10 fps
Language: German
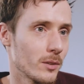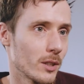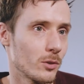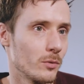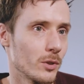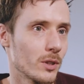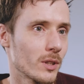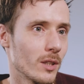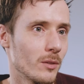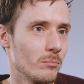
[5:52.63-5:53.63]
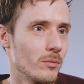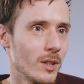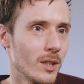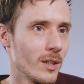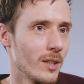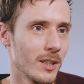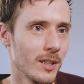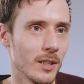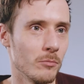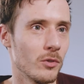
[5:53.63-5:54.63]
Das heißt, du würdest ähm,
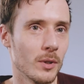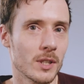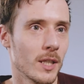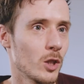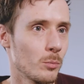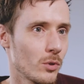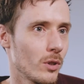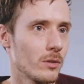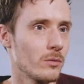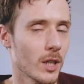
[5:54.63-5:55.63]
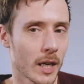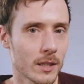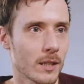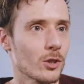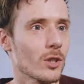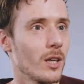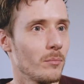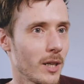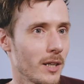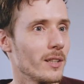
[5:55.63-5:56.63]
Influencer XY direkt
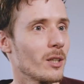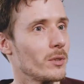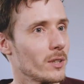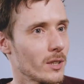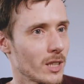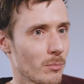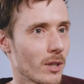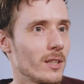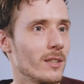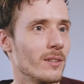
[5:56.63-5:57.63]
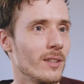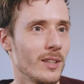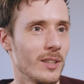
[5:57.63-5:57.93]
anschreiben, hey, ich habe dieses Thema hier.